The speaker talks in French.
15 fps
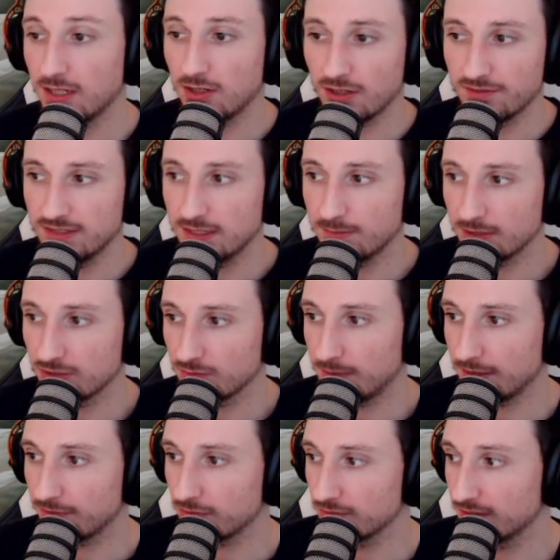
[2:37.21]
Alors évidemment, ils n'ont
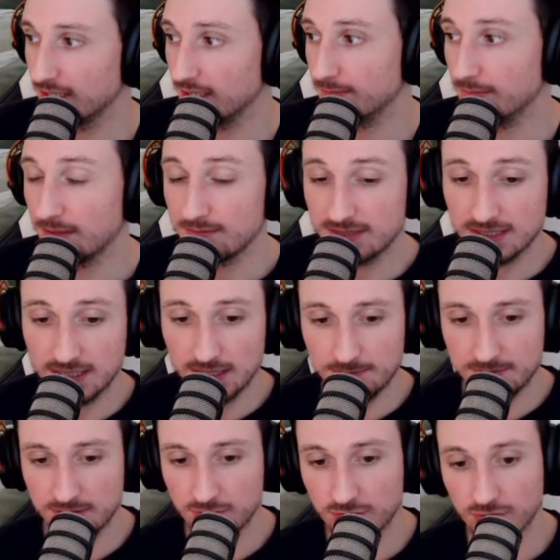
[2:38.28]
pas affronté les mêmes
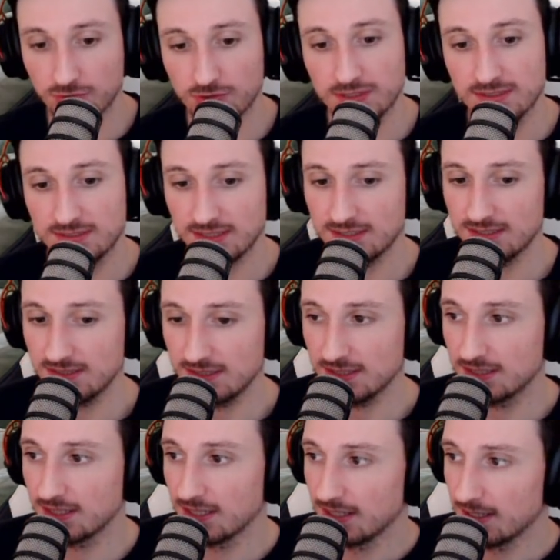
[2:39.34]
équipes, ce sont que des
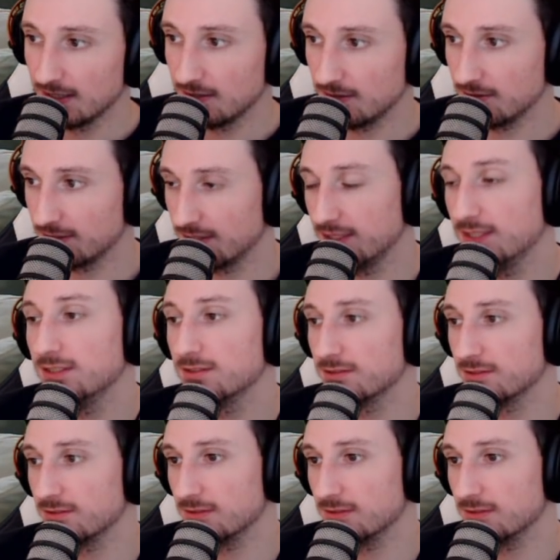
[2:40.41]
statistiques qui